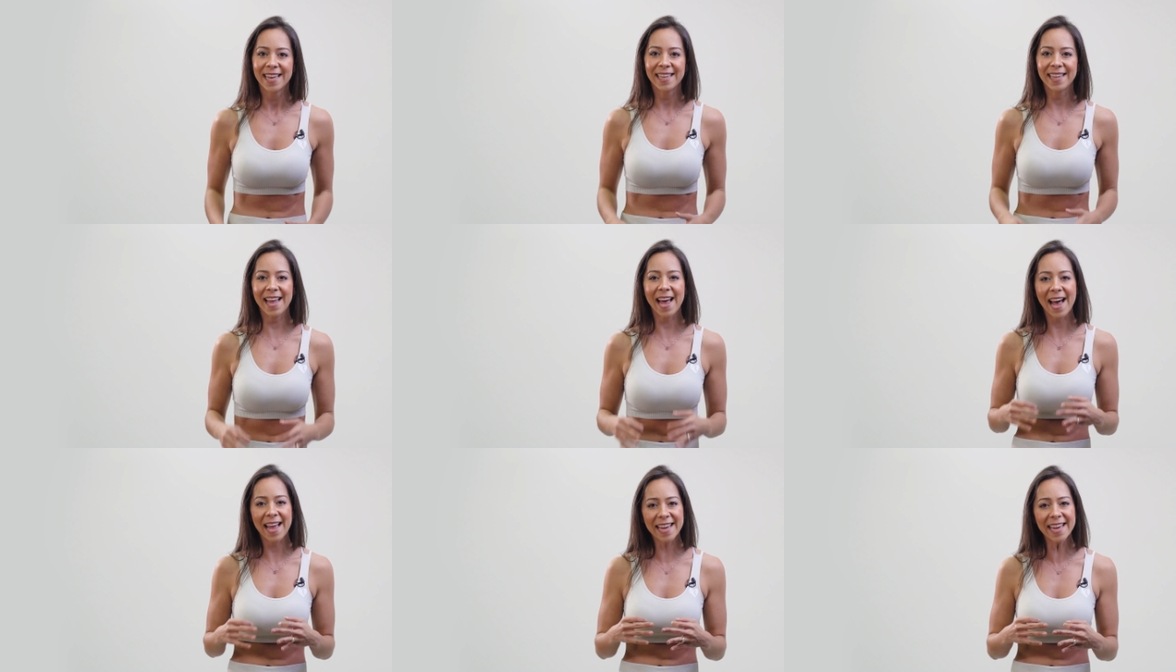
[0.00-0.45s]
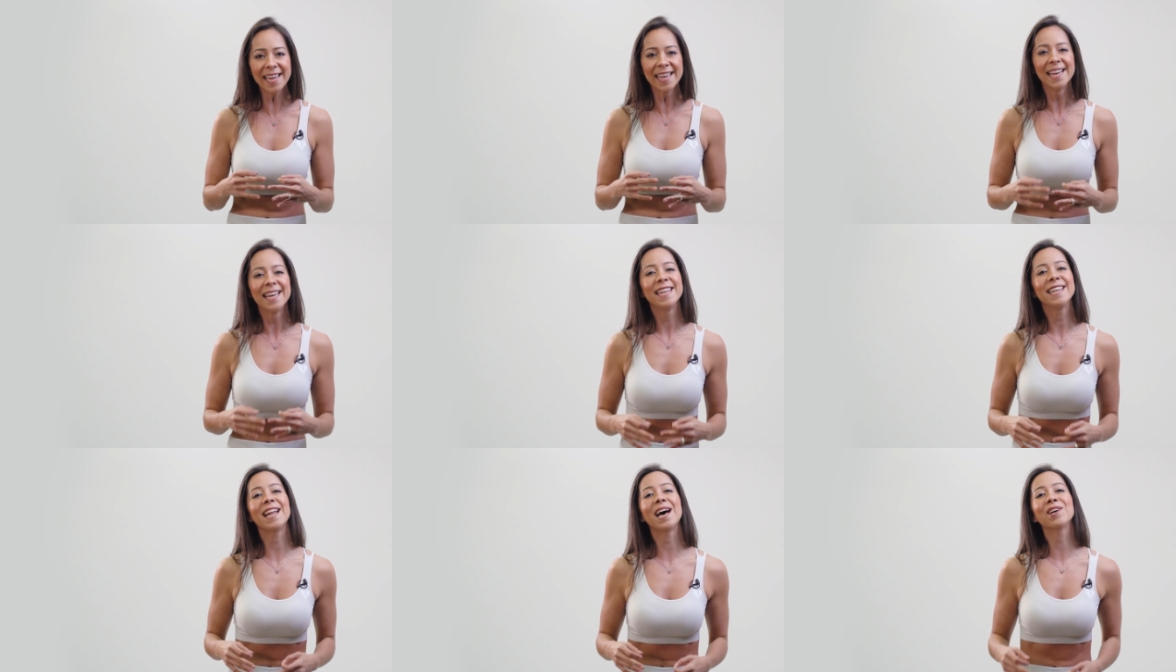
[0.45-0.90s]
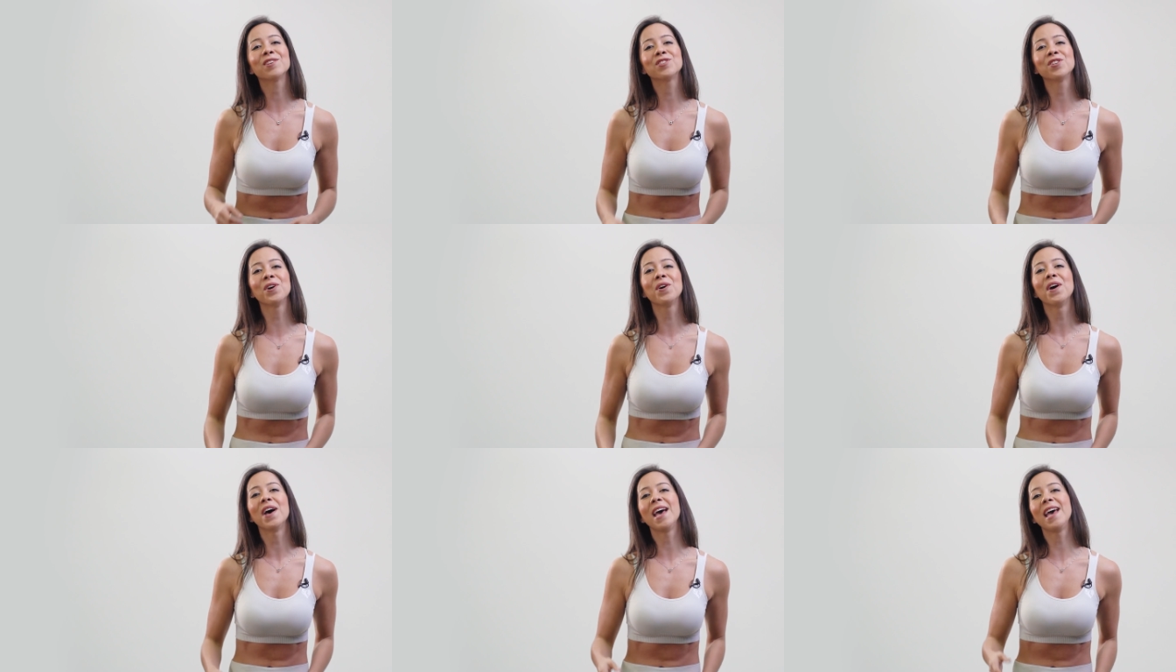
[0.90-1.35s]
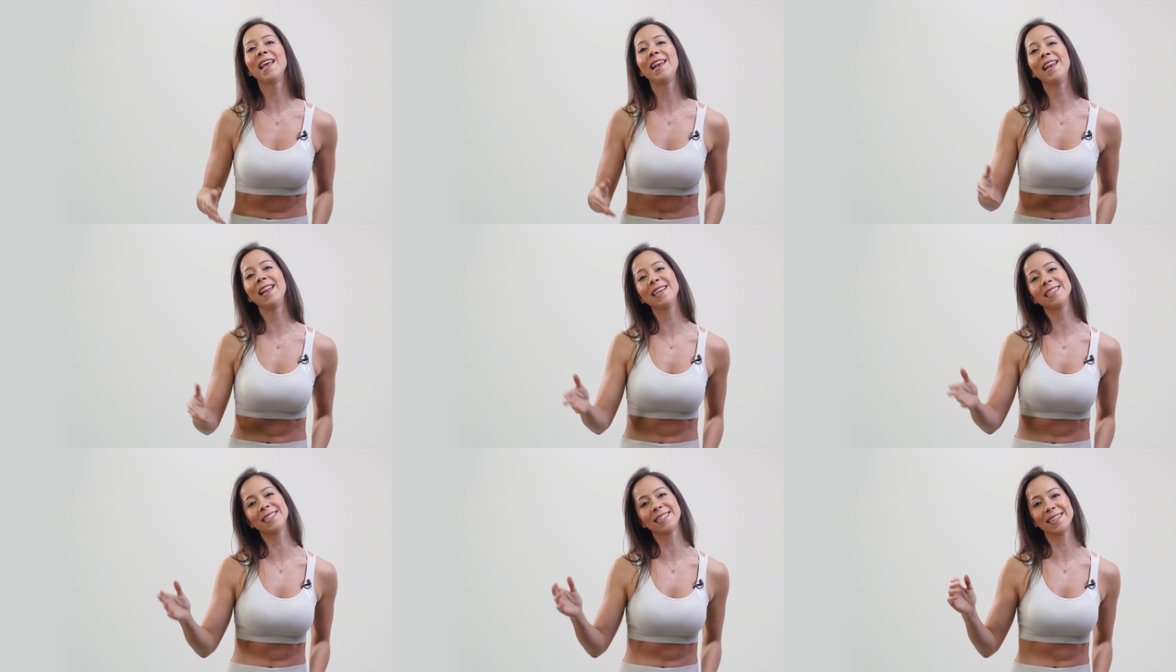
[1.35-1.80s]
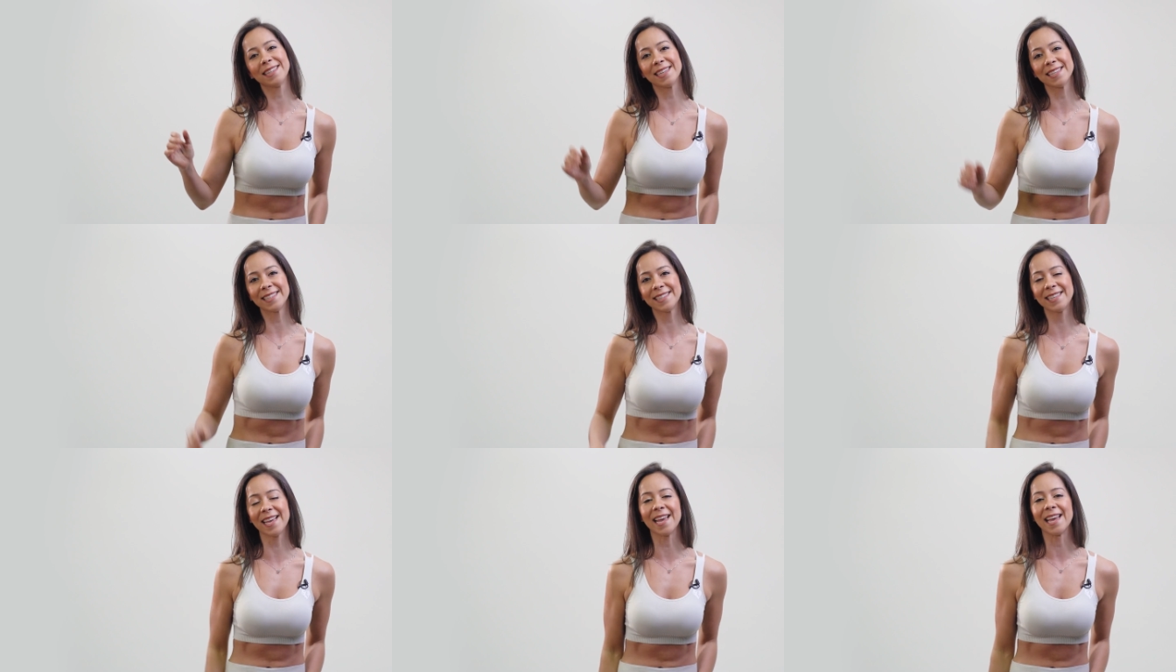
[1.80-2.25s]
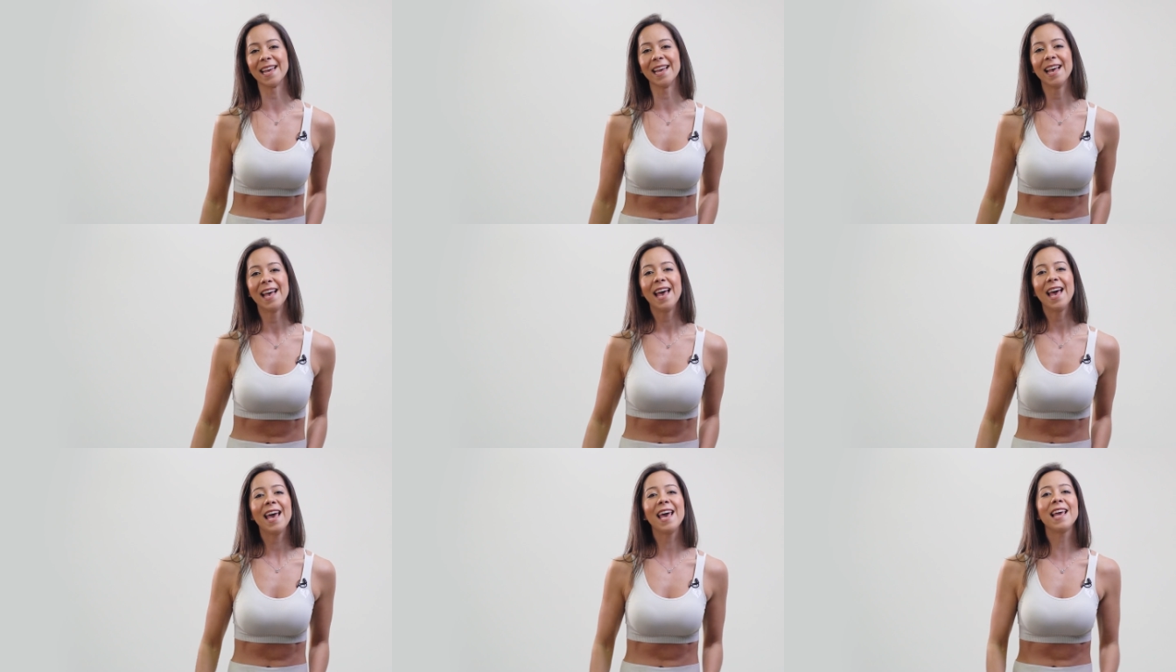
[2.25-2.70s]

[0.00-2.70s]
De ahí nació el STC